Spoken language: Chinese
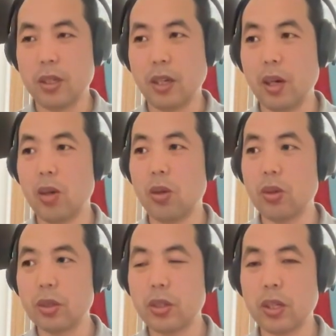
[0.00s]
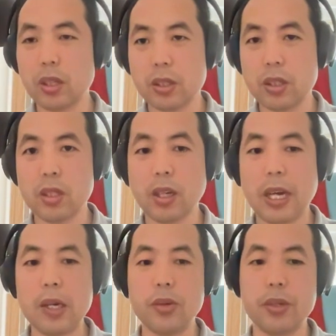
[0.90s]
然后这样的其实
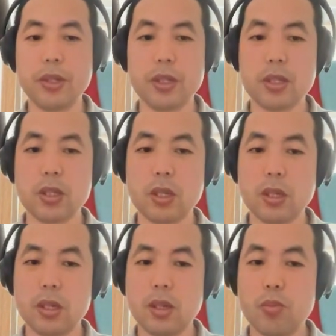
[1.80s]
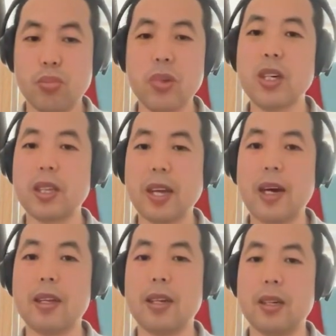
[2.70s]
概率也是不是很
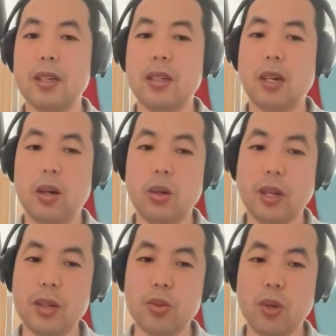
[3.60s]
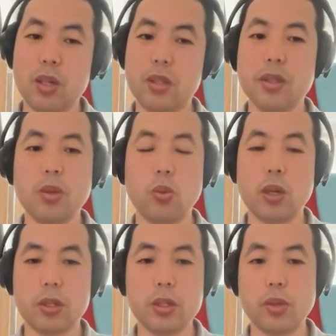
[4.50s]
大的。然后他主要是，
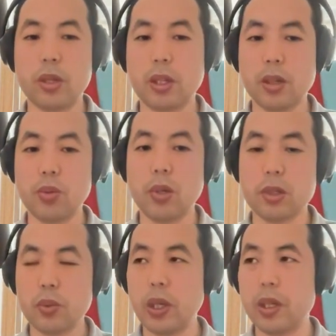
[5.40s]
我是觉得他主要是为